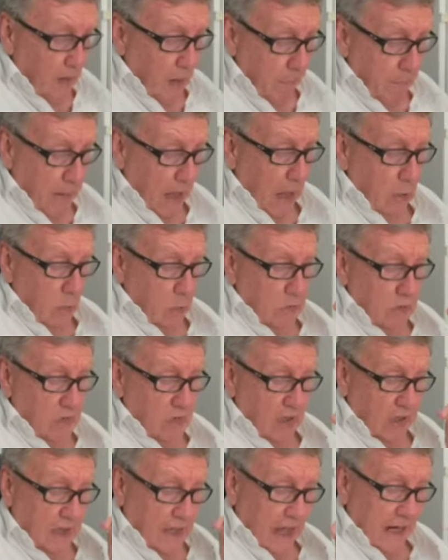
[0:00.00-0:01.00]
Paolo dice
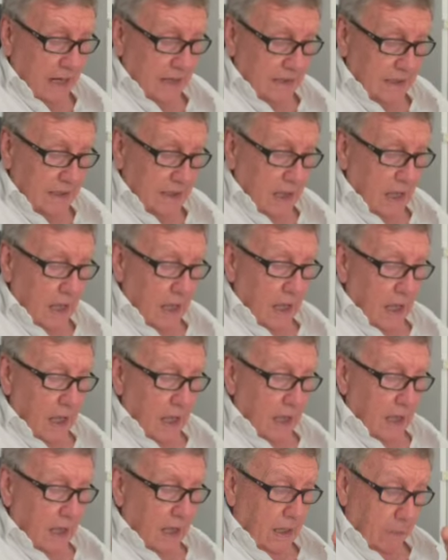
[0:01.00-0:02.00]
in Galati,
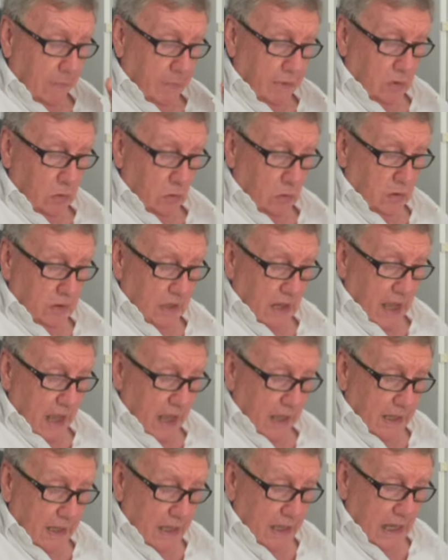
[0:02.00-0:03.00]
capitolo
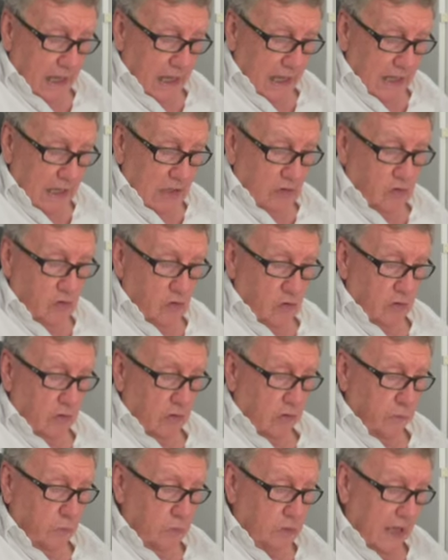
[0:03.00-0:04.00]
3, che la legge ci
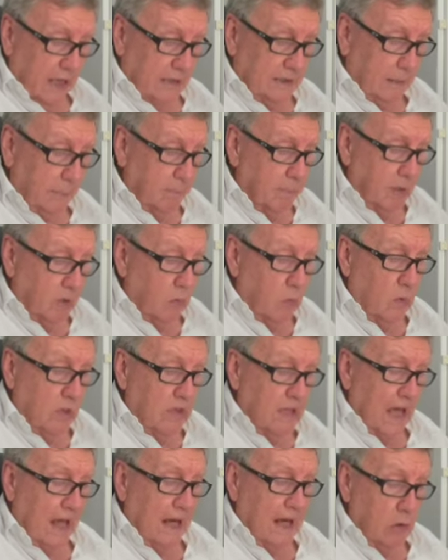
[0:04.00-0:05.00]
fu data per
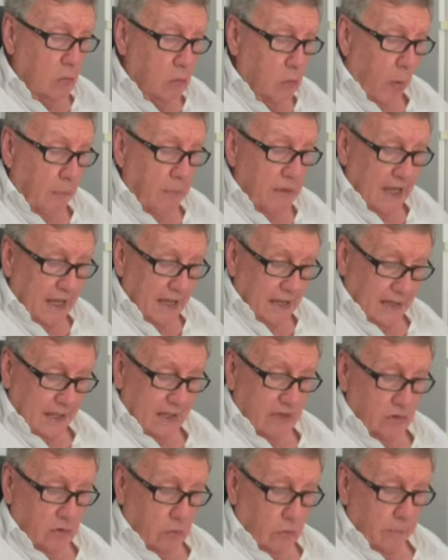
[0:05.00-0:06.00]
guidare gli uomini a
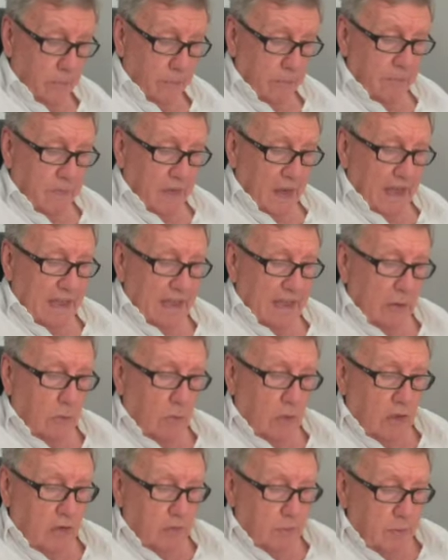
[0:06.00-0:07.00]
Cristo ed era
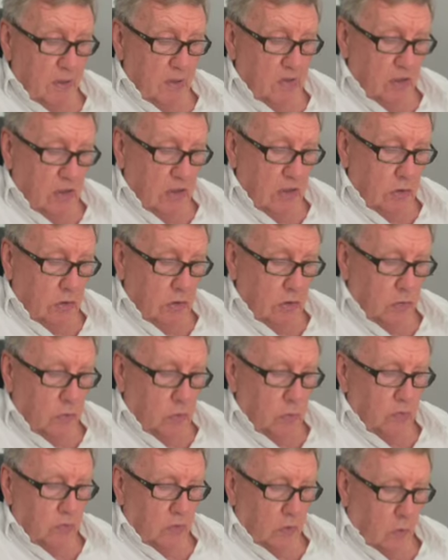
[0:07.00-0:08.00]
una specie di
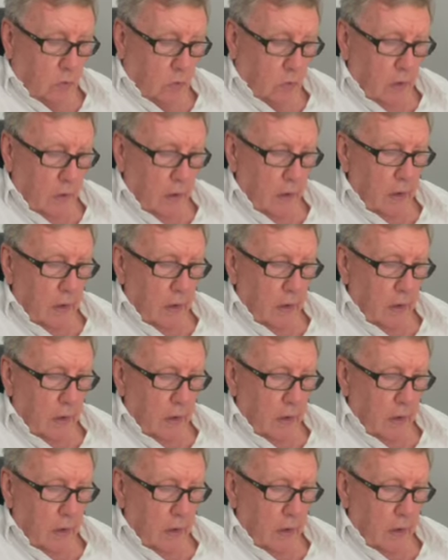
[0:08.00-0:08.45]
tutor